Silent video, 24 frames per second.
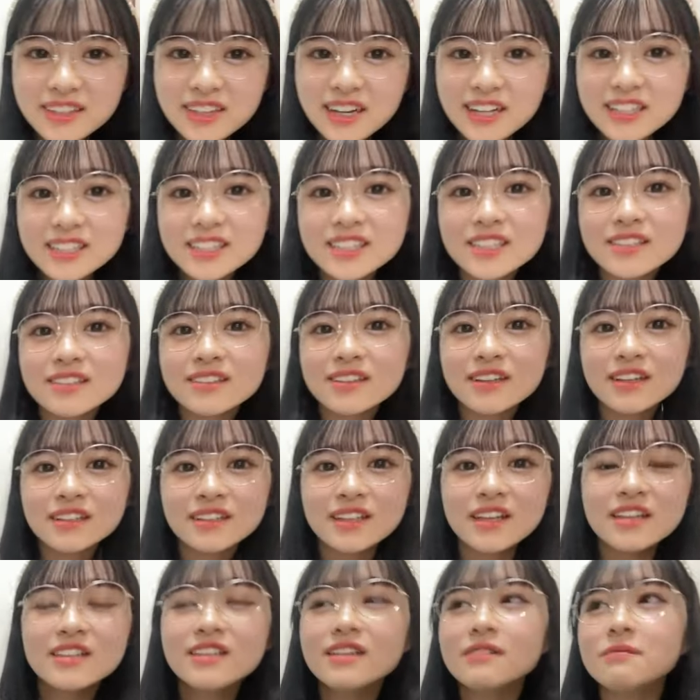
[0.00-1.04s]
関東の
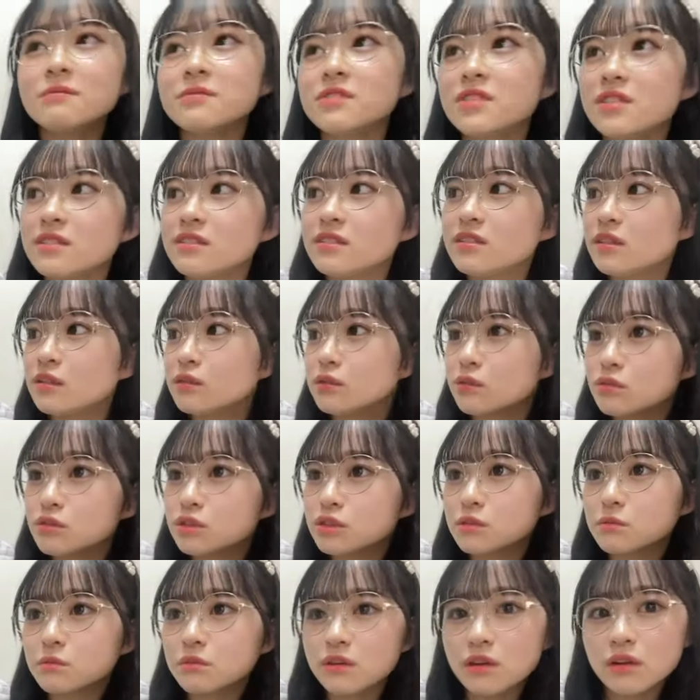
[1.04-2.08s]
方。いやもう全然、どっ
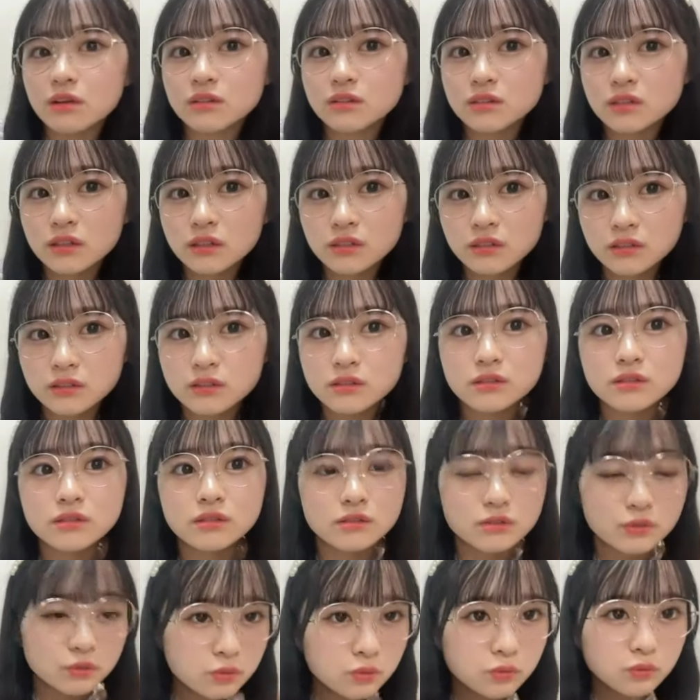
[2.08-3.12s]
ちも関西です。
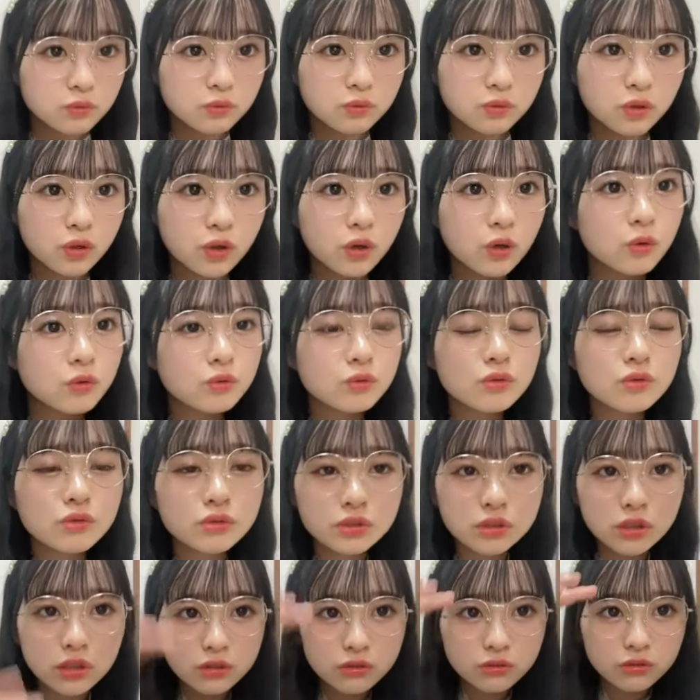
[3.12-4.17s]
そう。お父
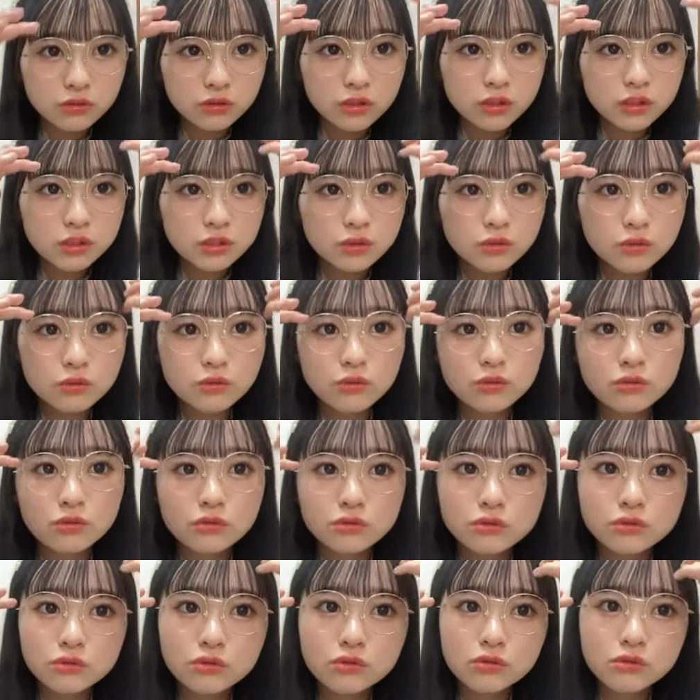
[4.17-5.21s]
さんのね仕事の
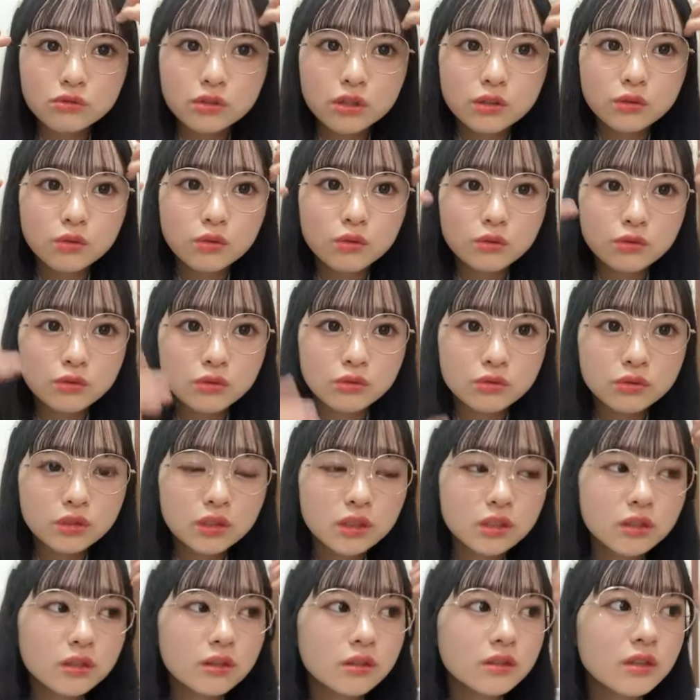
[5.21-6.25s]
都合で東京
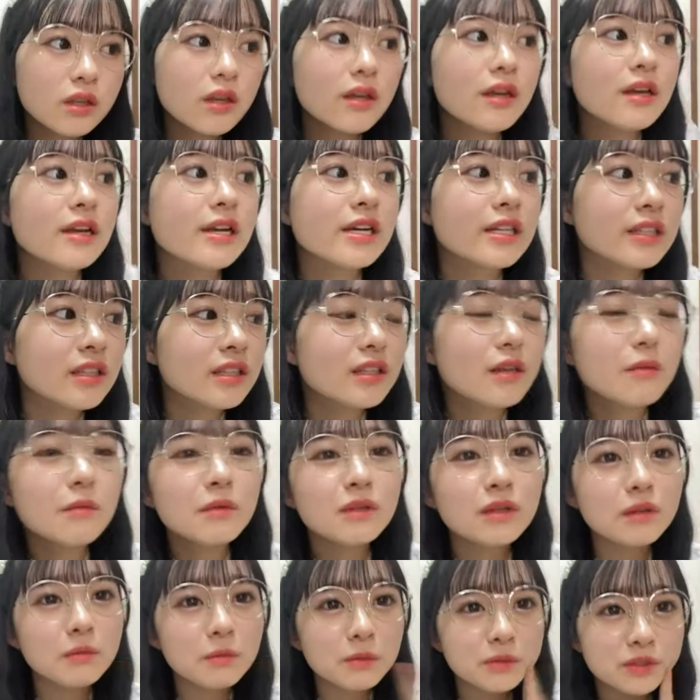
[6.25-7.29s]
に行ってでた
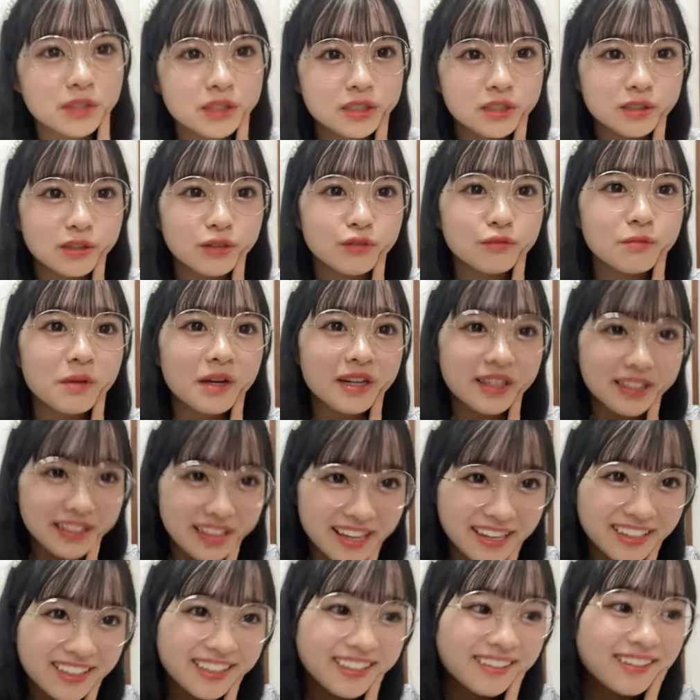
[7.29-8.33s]
またま私が生まれ
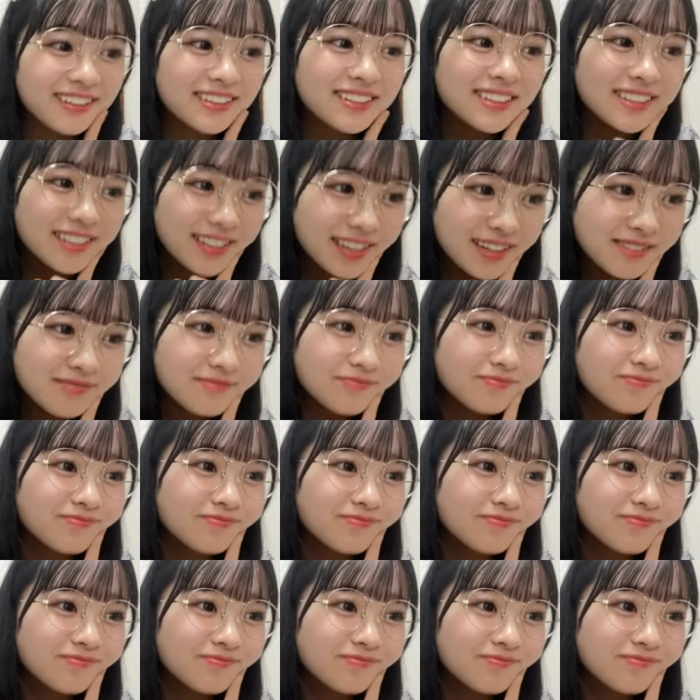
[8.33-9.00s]
てって感じで